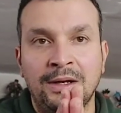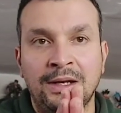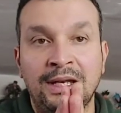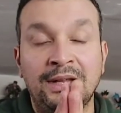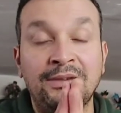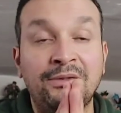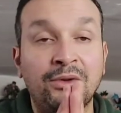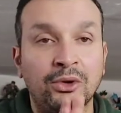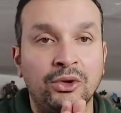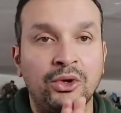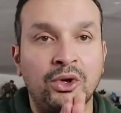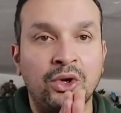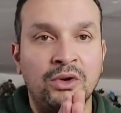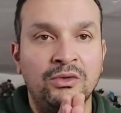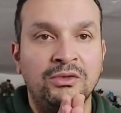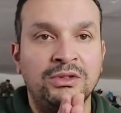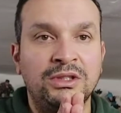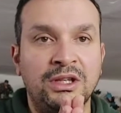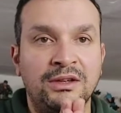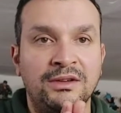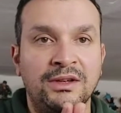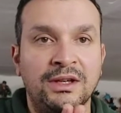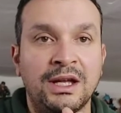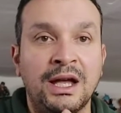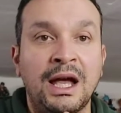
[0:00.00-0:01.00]
les vendeurs que
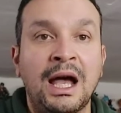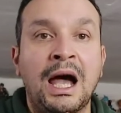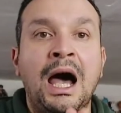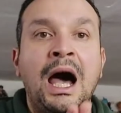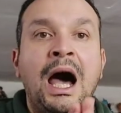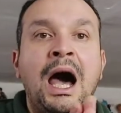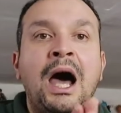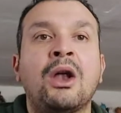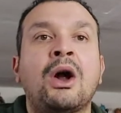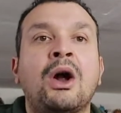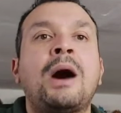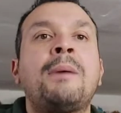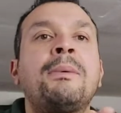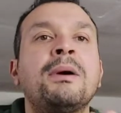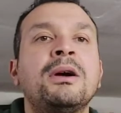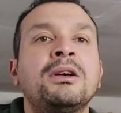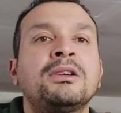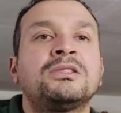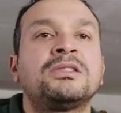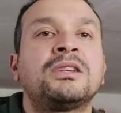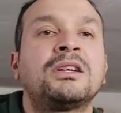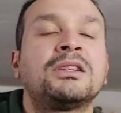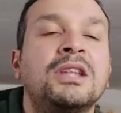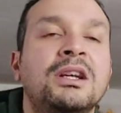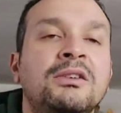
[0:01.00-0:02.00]
vous avez. Alors
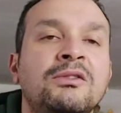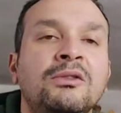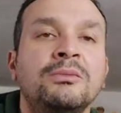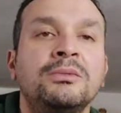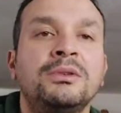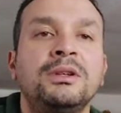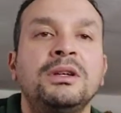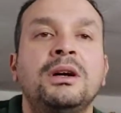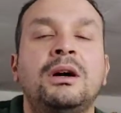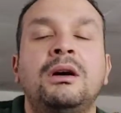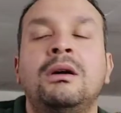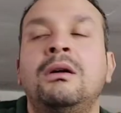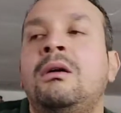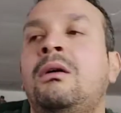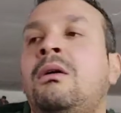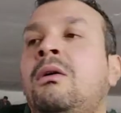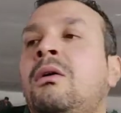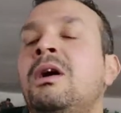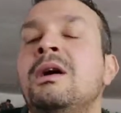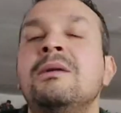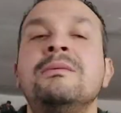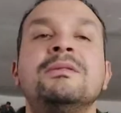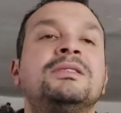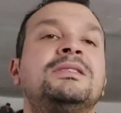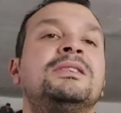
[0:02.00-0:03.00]
après, certains vont me dire,
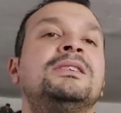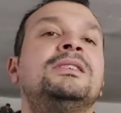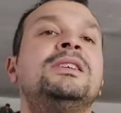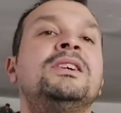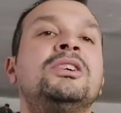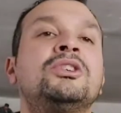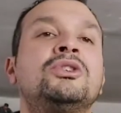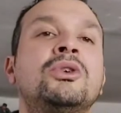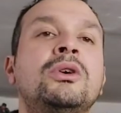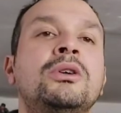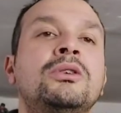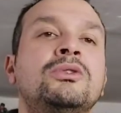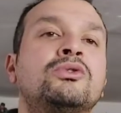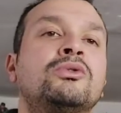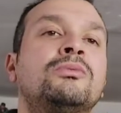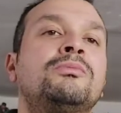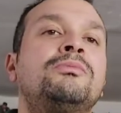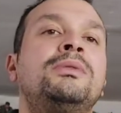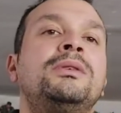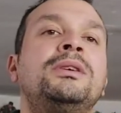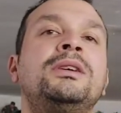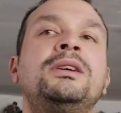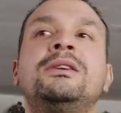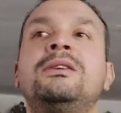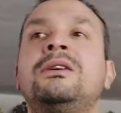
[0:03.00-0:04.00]
ouais, mais c'est des jeunes, ils
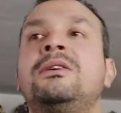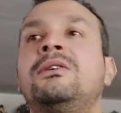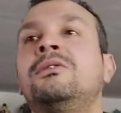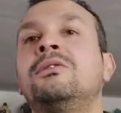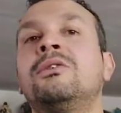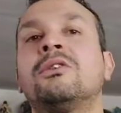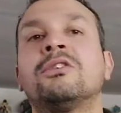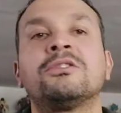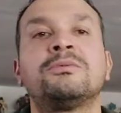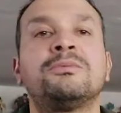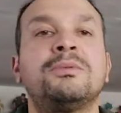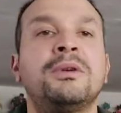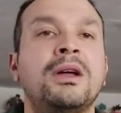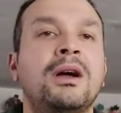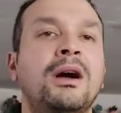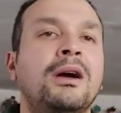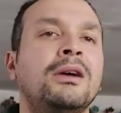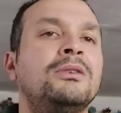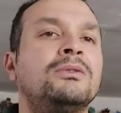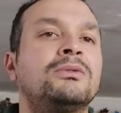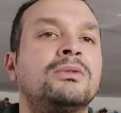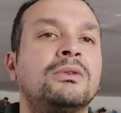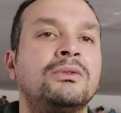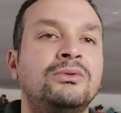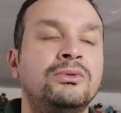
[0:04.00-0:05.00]
sont payés euh, au
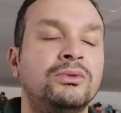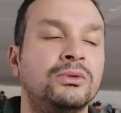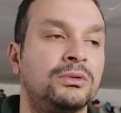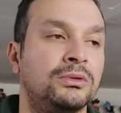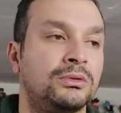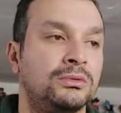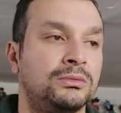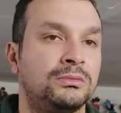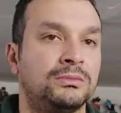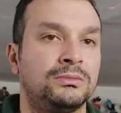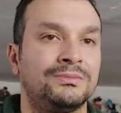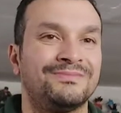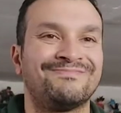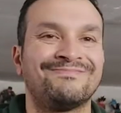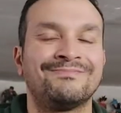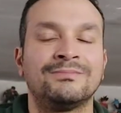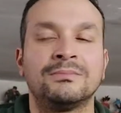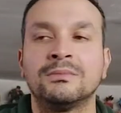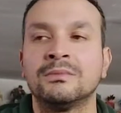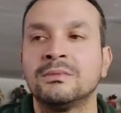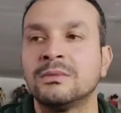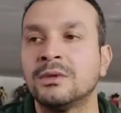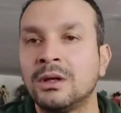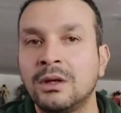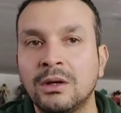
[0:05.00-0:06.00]
lance-pierre, ils s'en foutent.
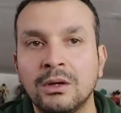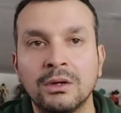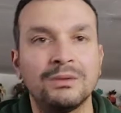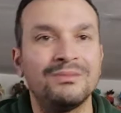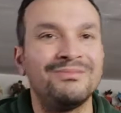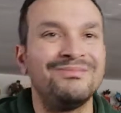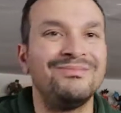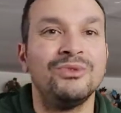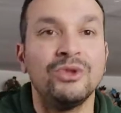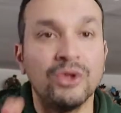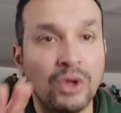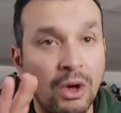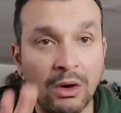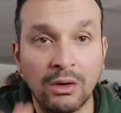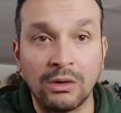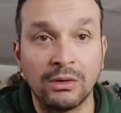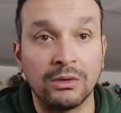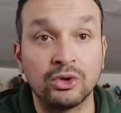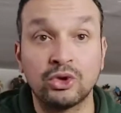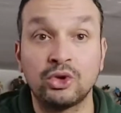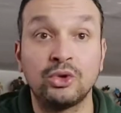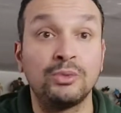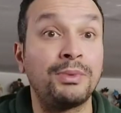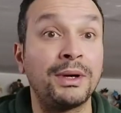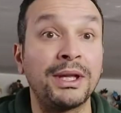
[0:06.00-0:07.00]

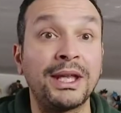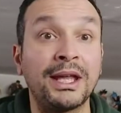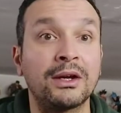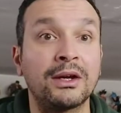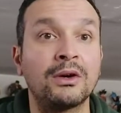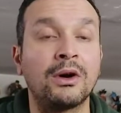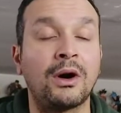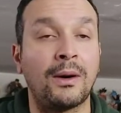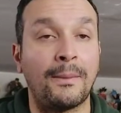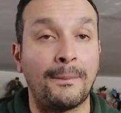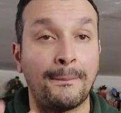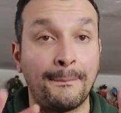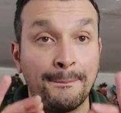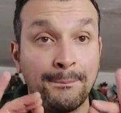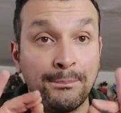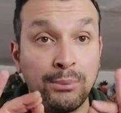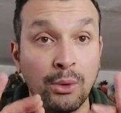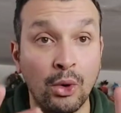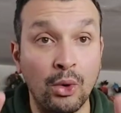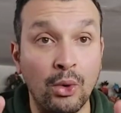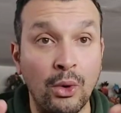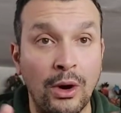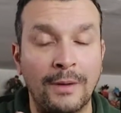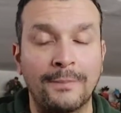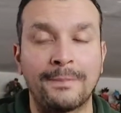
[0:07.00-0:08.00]
Non, je ne suis pas d'accord.
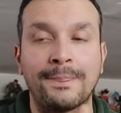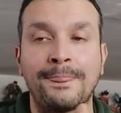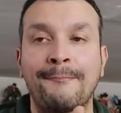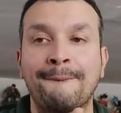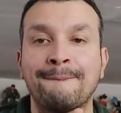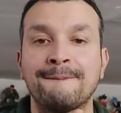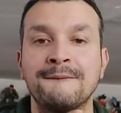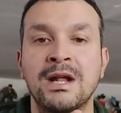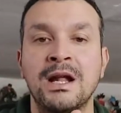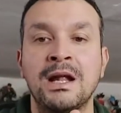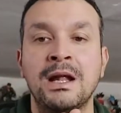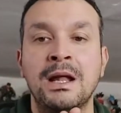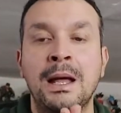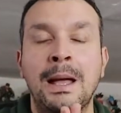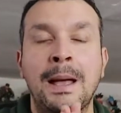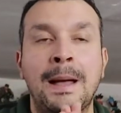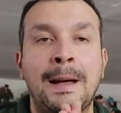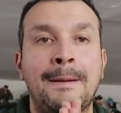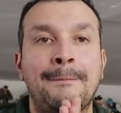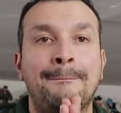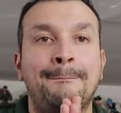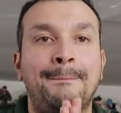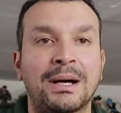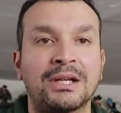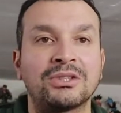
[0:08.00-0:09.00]
Pourquoi
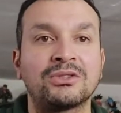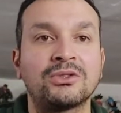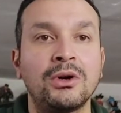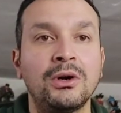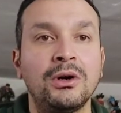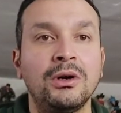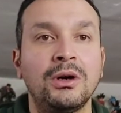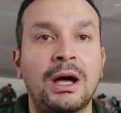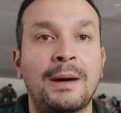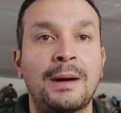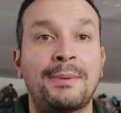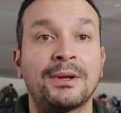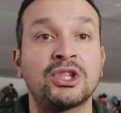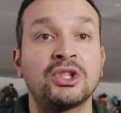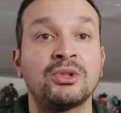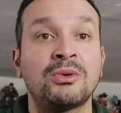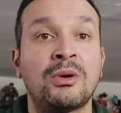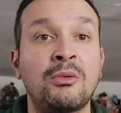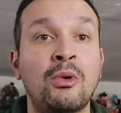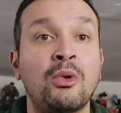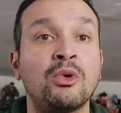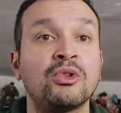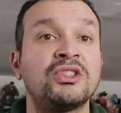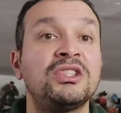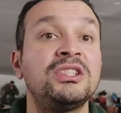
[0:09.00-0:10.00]
Parce que, à
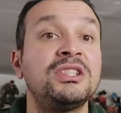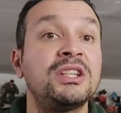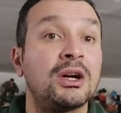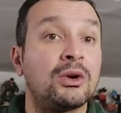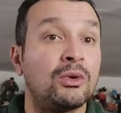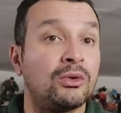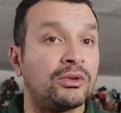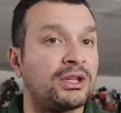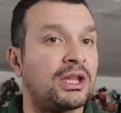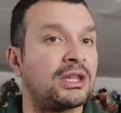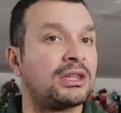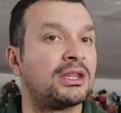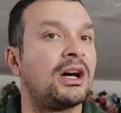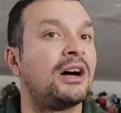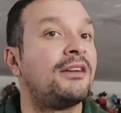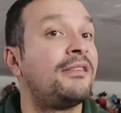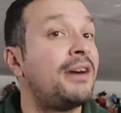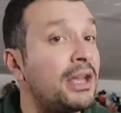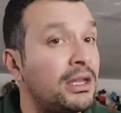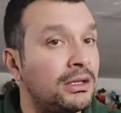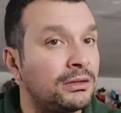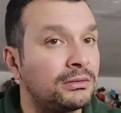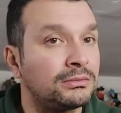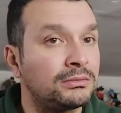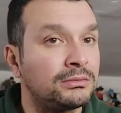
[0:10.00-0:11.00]
partir du moment où on signe un contrat de
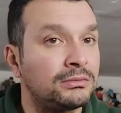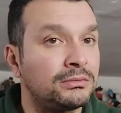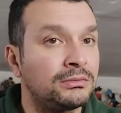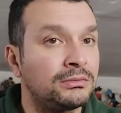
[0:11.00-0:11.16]
travail,